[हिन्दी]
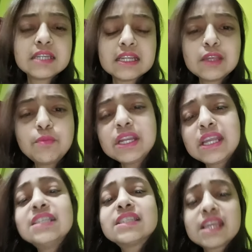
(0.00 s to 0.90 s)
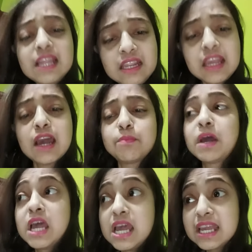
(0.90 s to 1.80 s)
जाते हैं बट किसके लिए आप
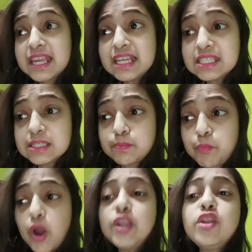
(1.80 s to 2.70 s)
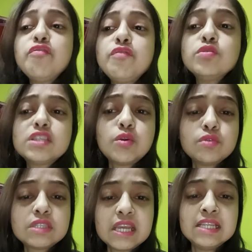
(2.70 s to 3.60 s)
किस पॉइंट ऑफ व्यू से
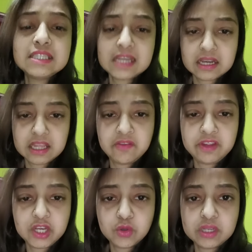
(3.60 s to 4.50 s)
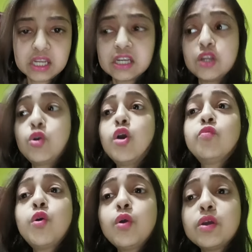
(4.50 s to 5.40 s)
उस इंसान की वीडियो देख रहे हो और
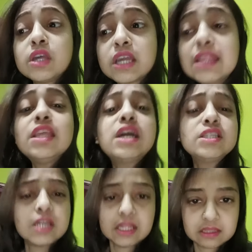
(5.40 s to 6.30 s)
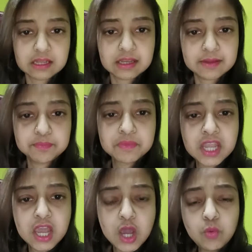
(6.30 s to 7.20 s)
वो कितना जानता है
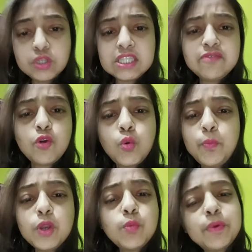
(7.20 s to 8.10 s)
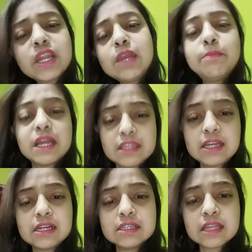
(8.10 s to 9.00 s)
वो सिर्फ ऊपर ऊपर की बातें
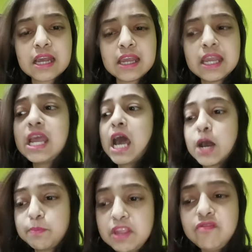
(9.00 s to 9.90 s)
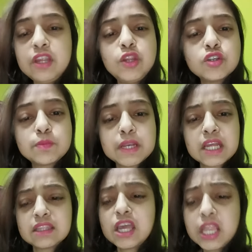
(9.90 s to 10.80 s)
करता है अपनी वीडियोस
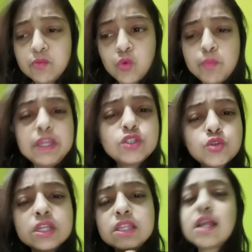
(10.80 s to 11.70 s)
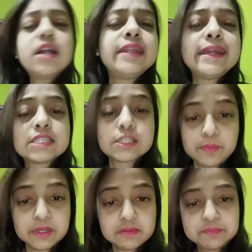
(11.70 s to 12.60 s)
बनाता है वो भी चुनिंदा डेट्स पर